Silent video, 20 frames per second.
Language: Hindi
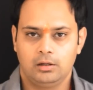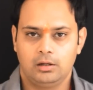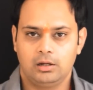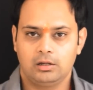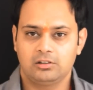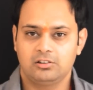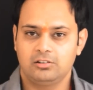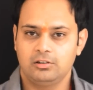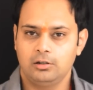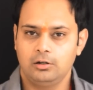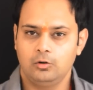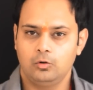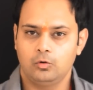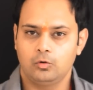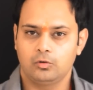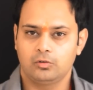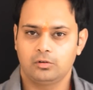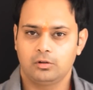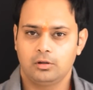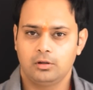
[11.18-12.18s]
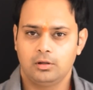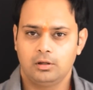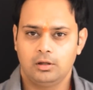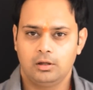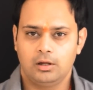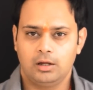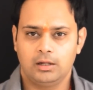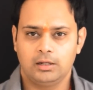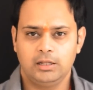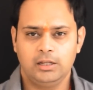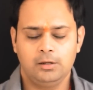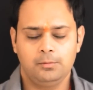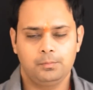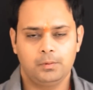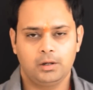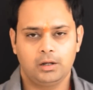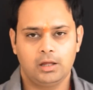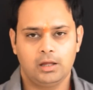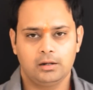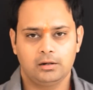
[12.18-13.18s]
अक्सर लोग अनेक
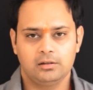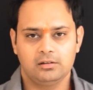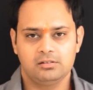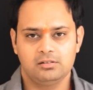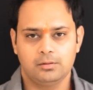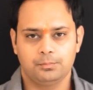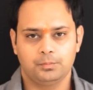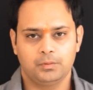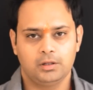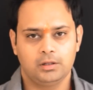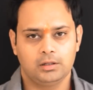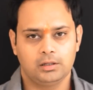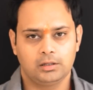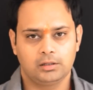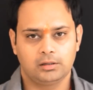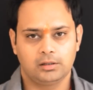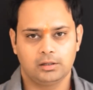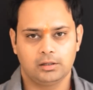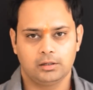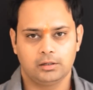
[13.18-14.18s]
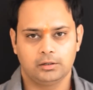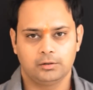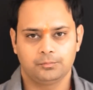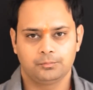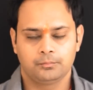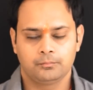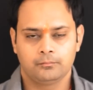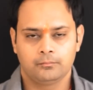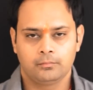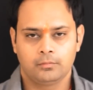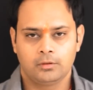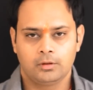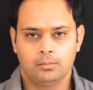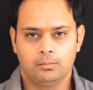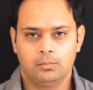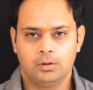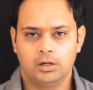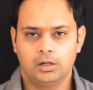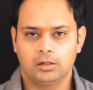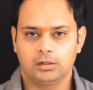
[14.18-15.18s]
प्रकार के सपने देखते हैं
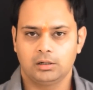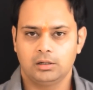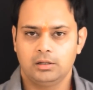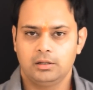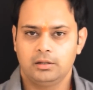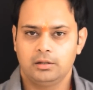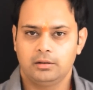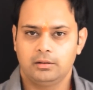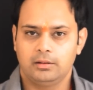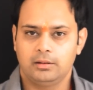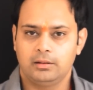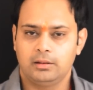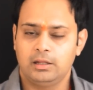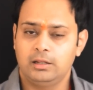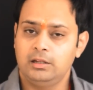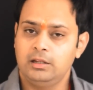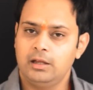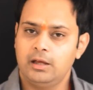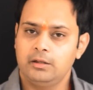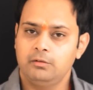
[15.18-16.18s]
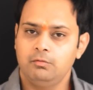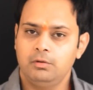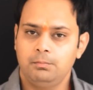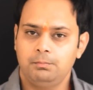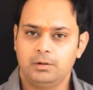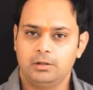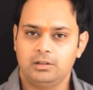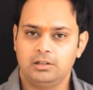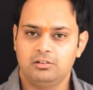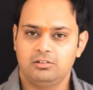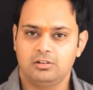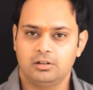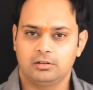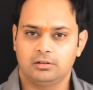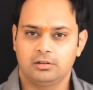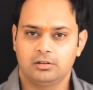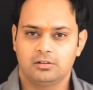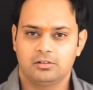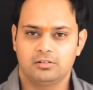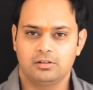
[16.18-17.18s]
मगर निन्यानवे
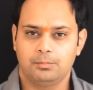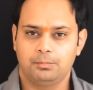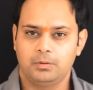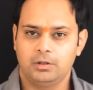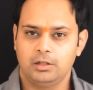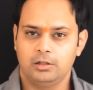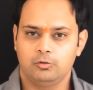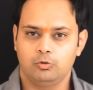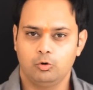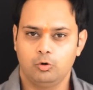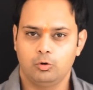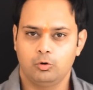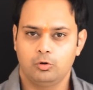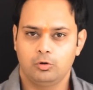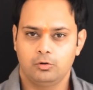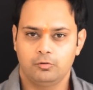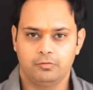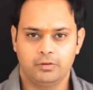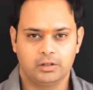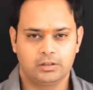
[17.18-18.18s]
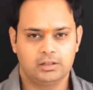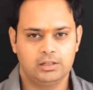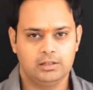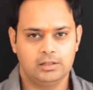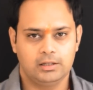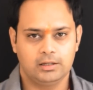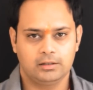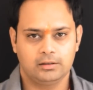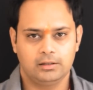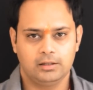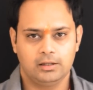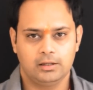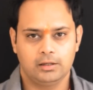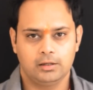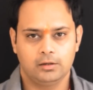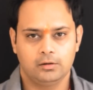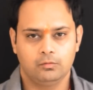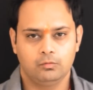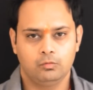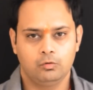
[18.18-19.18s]
प्रतिशत सपने जो व्यक्ति देखते
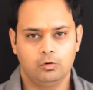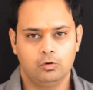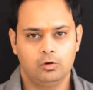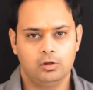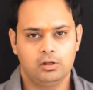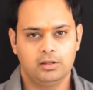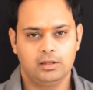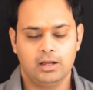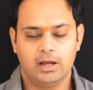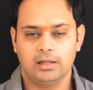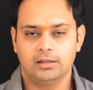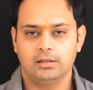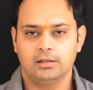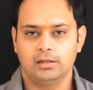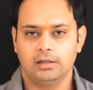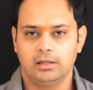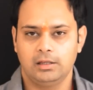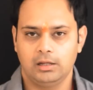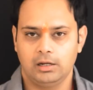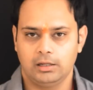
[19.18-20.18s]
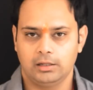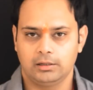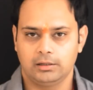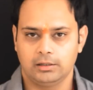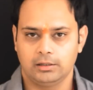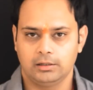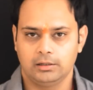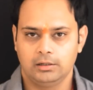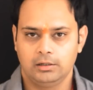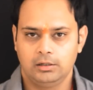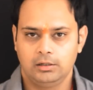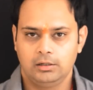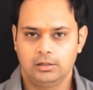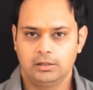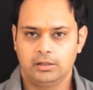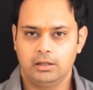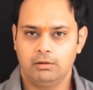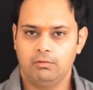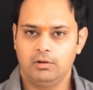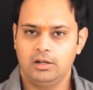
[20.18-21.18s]
हैं वो याद नहीं रहते
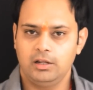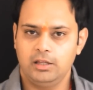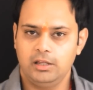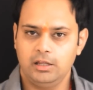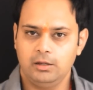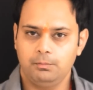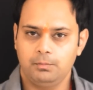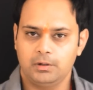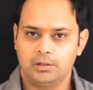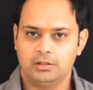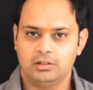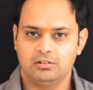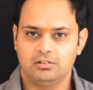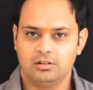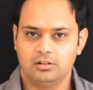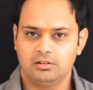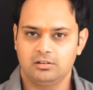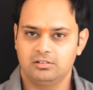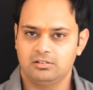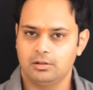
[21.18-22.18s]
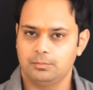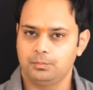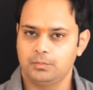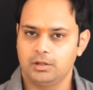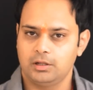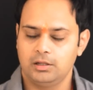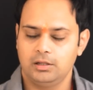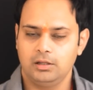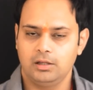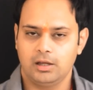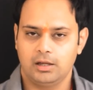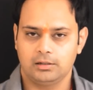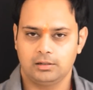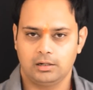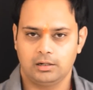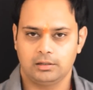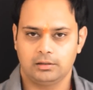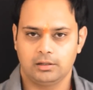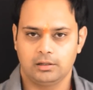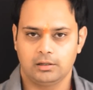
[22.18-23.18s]
केवल एक प्रतिशत सपने ही याद
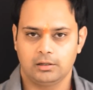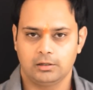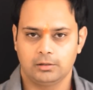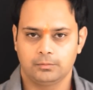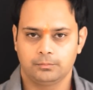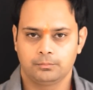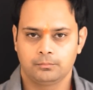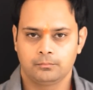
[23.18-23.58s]
रहते हैं